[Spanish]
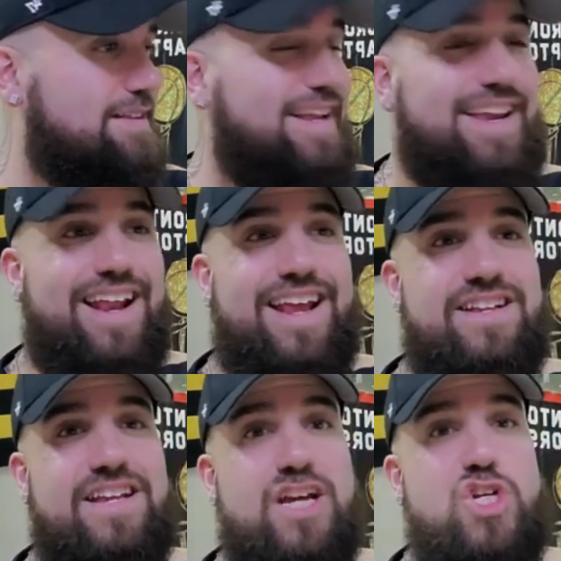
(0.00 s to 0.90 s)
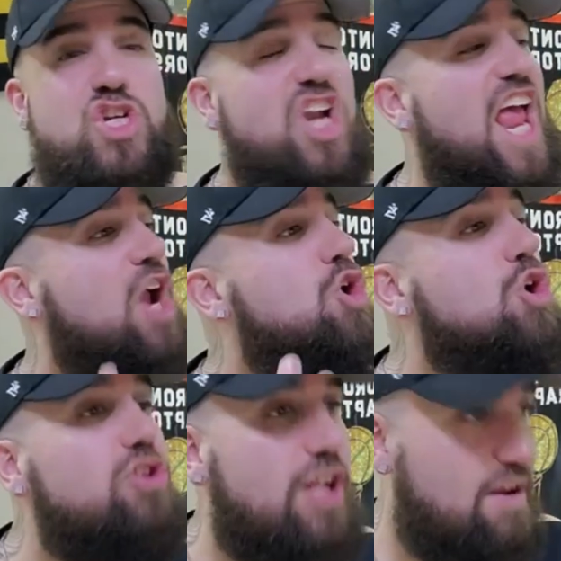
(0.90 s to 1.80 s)
Te querés
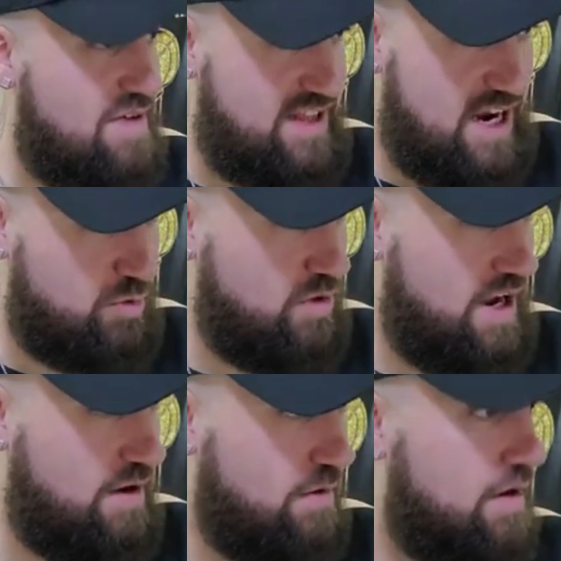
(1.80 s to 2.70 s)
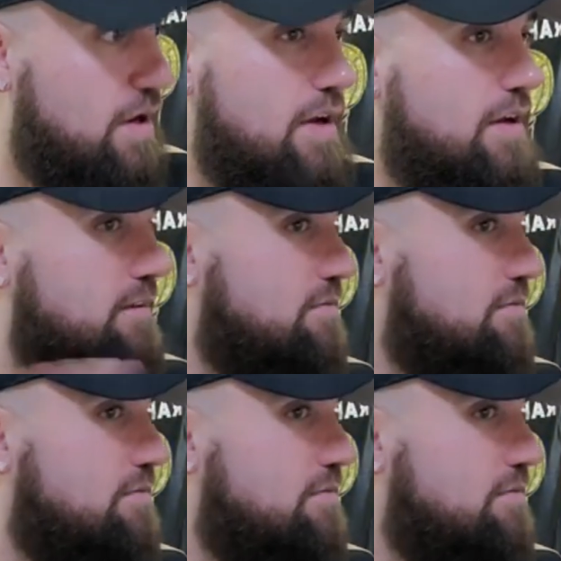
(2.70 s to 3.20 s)
contra matar, cuidado.